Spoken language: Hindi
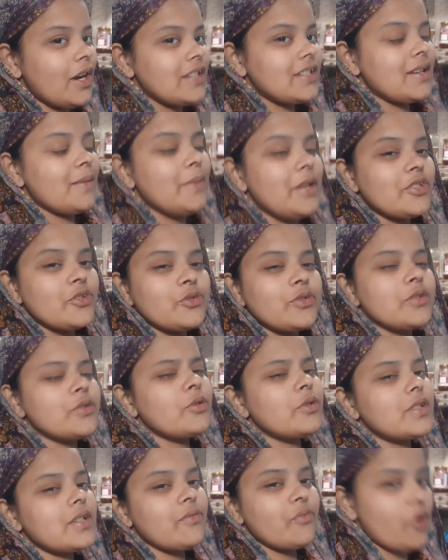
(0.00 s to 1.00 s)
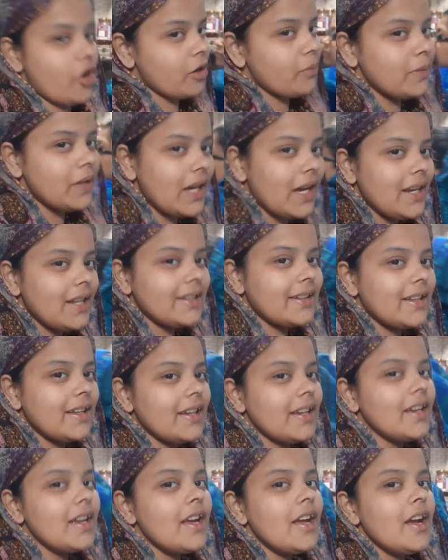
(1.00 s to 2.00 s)
आज हमने सोचा थोड़ा सा ब्लॉग बना लेते
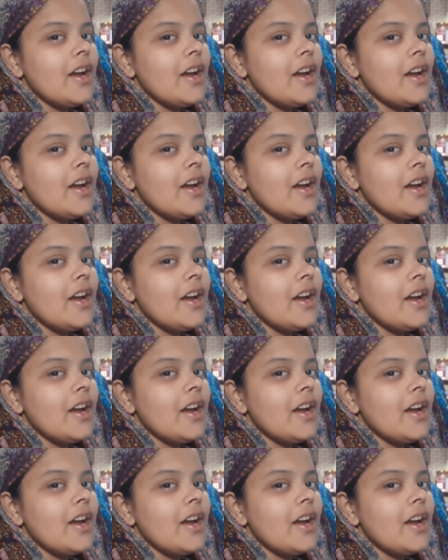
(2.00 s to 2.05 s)
हैं